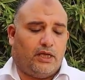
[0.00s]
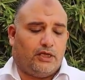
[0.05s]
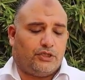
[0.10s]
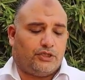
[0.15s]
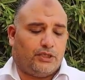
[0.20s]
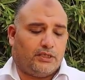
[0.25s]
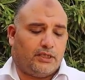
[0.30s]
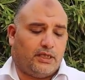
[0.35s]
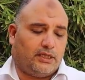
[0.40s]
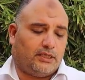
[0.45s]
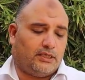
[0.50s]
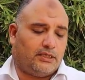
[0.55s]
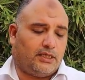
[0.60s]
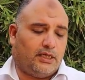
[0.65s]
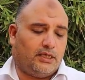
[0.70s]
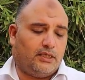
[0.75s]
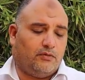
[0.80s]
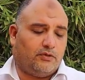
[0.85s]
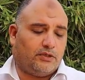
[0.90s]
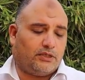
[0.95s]
الانشطه
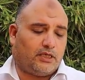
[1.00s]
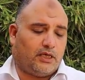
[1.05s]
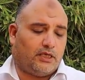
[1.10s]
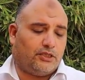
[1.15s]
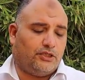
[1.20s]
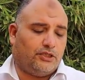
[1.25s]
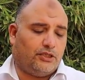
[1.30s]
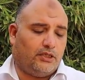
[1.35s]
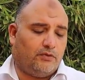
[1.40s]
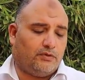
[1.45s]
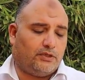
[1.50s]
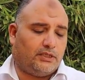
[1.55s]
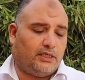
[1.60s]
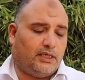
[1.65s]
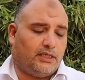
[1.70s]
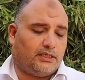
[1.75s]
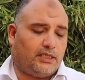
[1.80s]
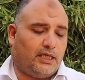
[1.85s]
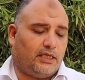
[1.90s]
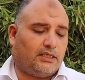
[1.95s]
الاقتصاديه والاستراتيجيه
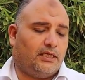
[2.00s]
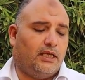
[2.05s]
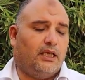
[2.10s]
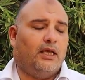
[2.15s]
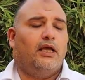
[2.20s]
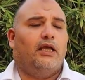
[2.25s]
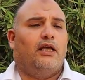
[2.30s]
والسياسات